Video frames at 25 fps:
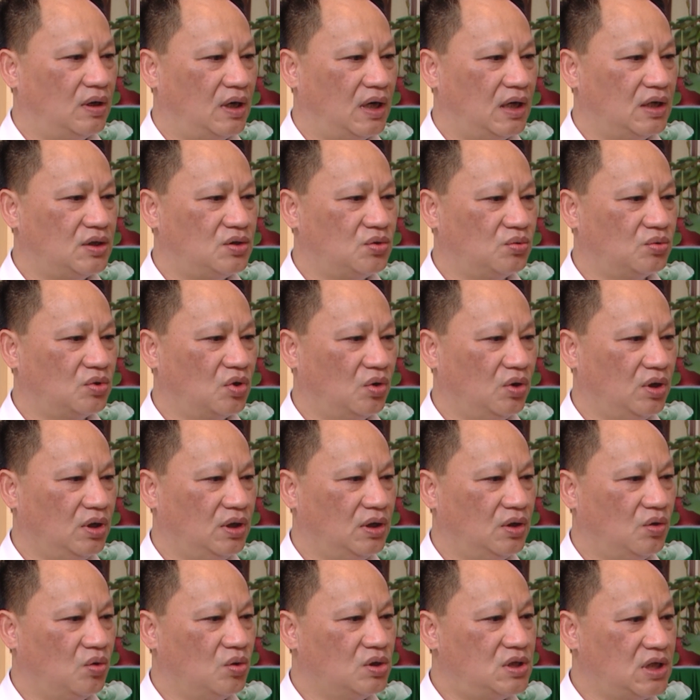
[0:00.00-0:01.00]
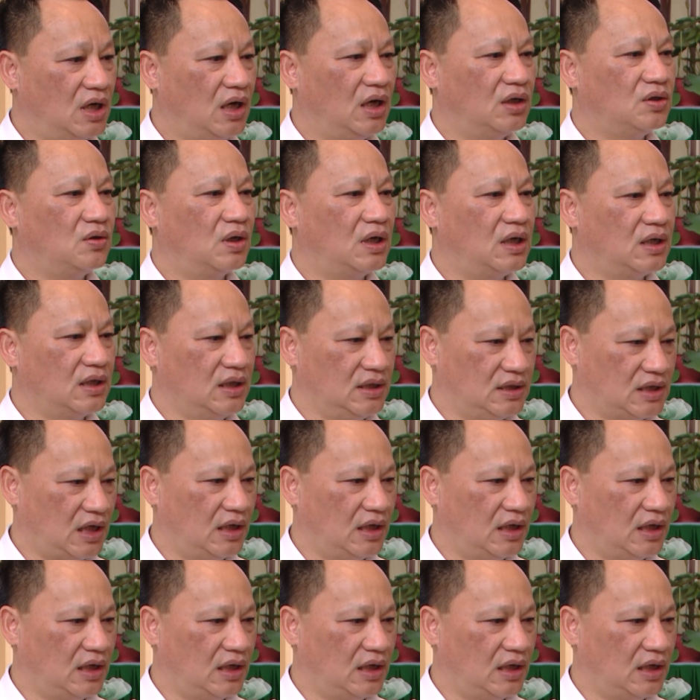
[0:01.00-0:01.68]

chúng tôi hỗ trợ cho các người